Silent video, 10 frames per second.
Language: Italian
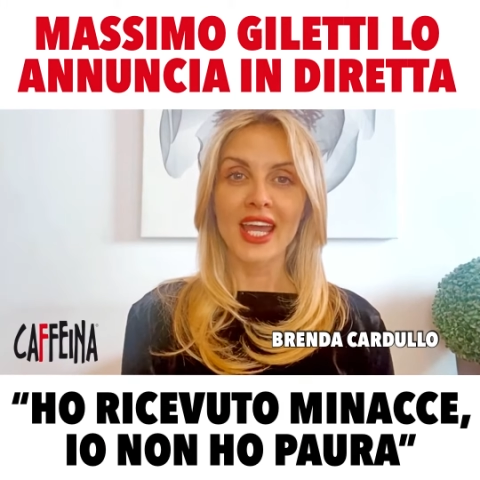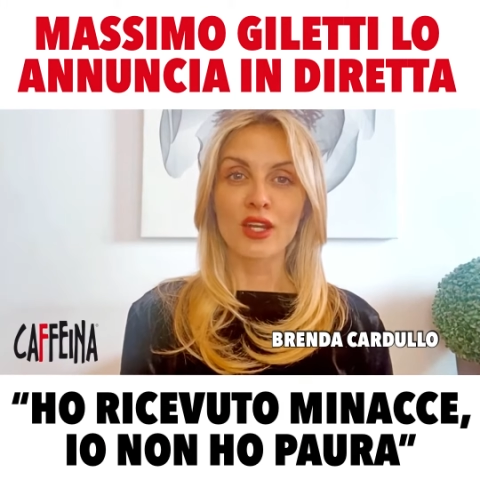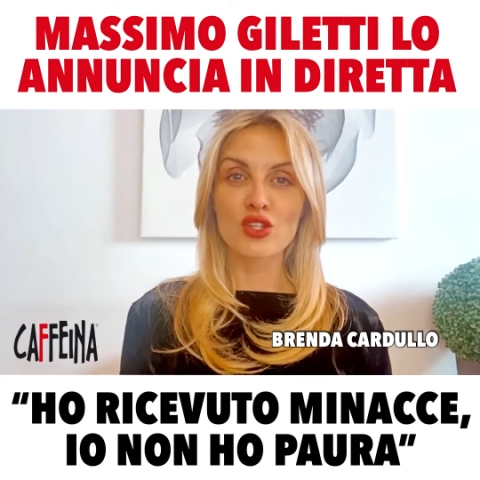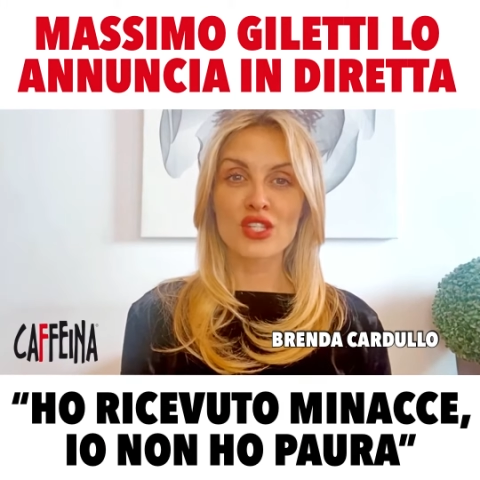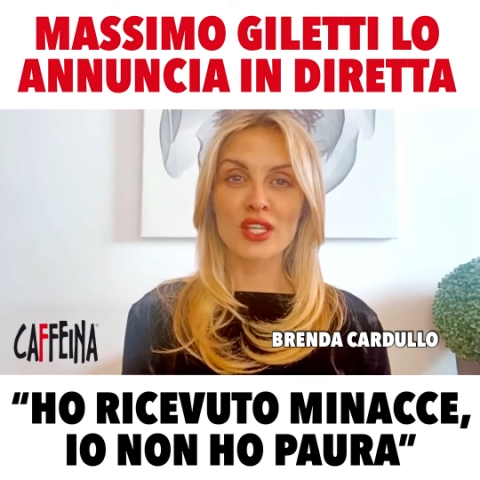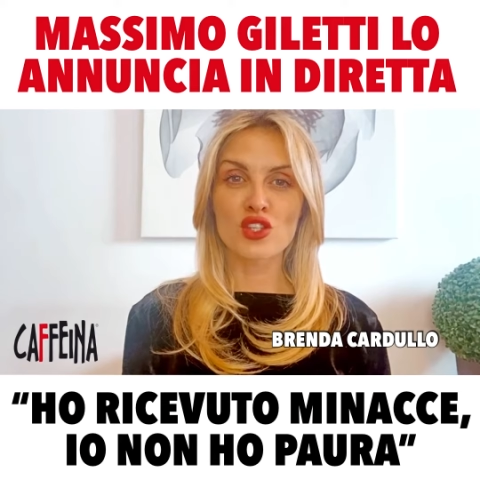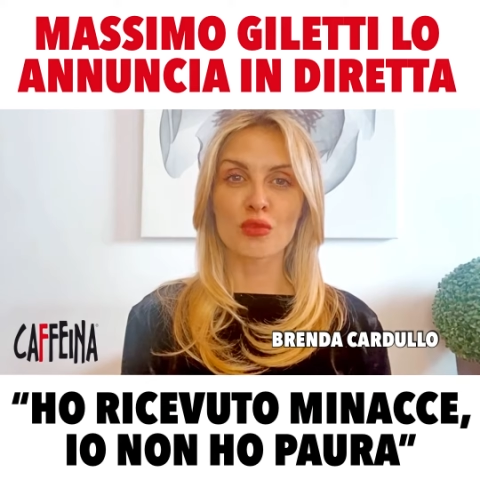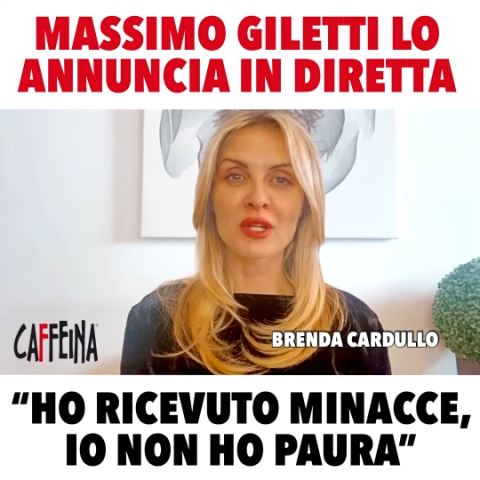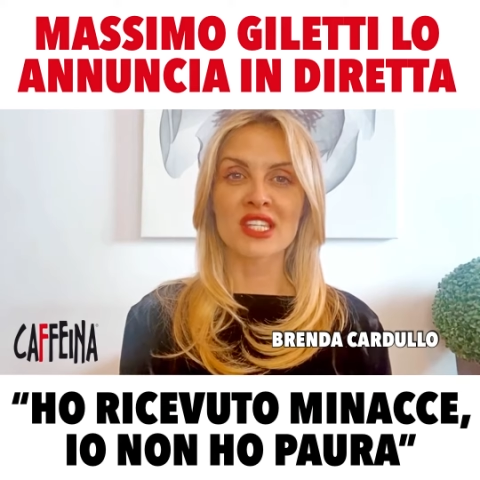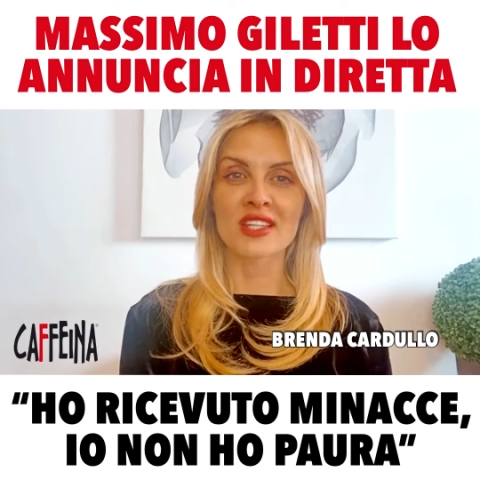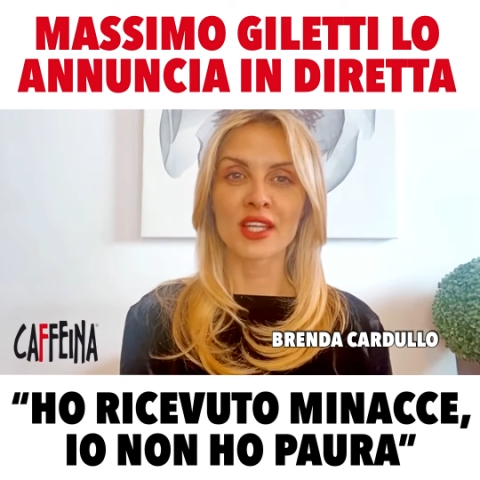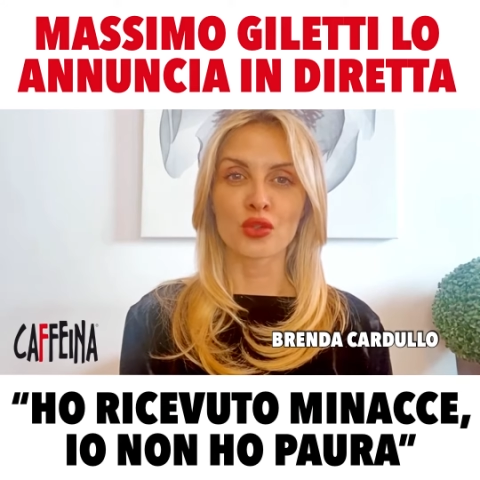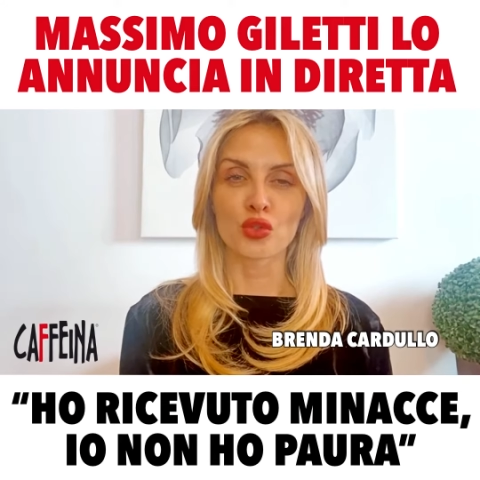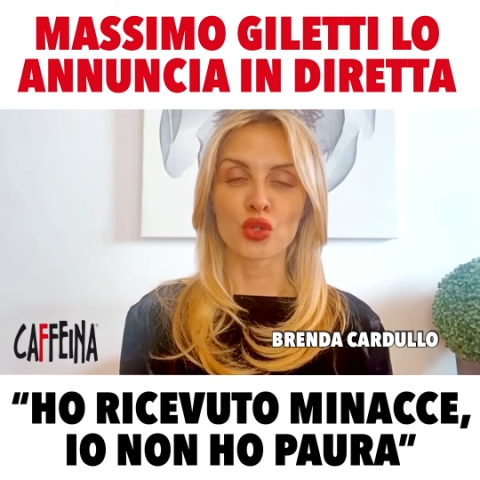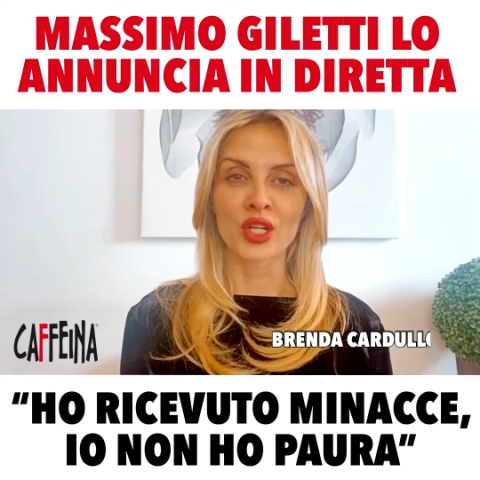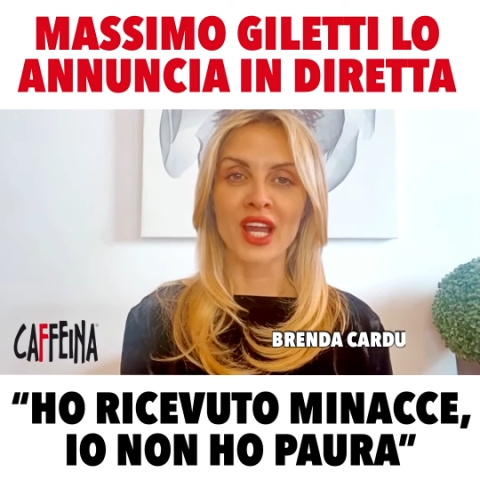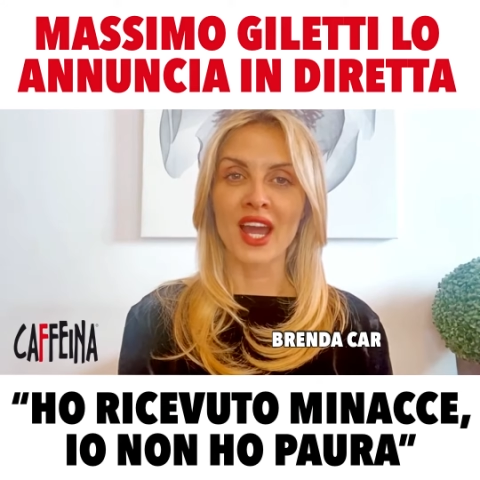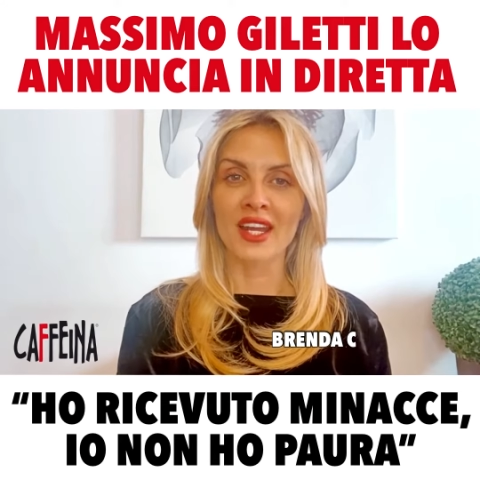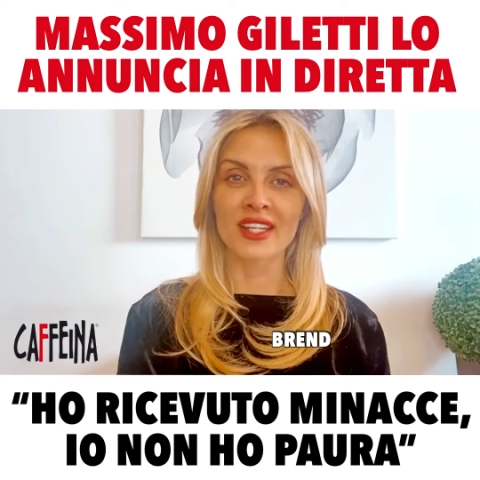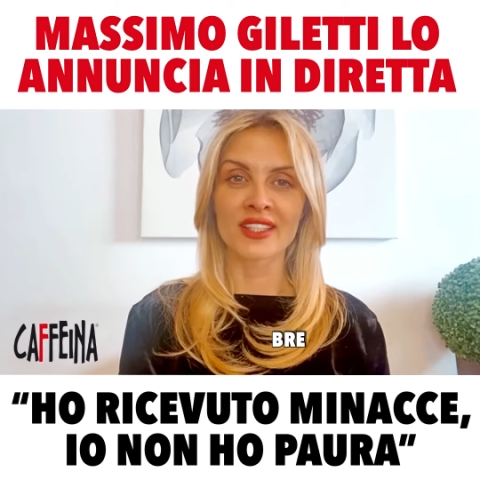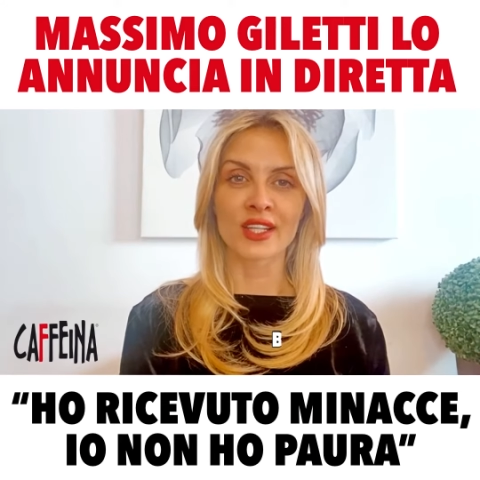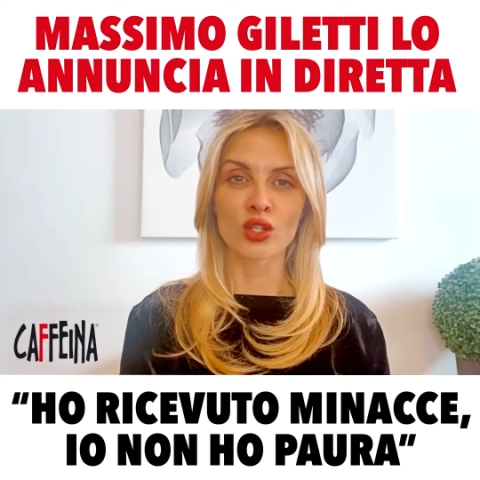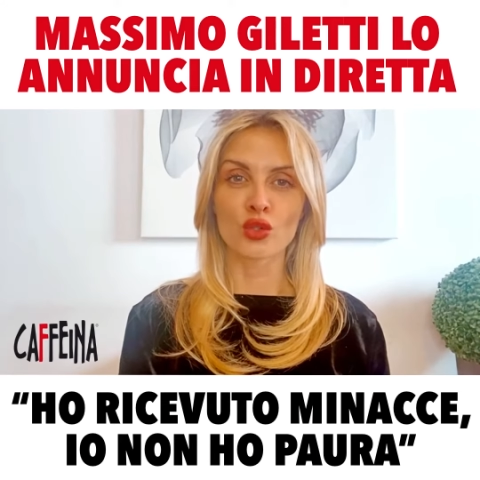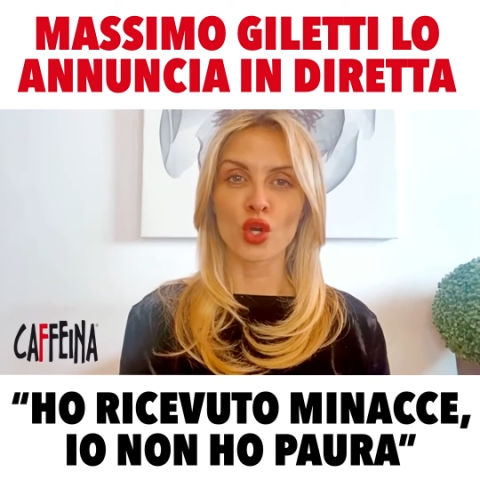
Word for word: È lo stesso presentatore a renderlo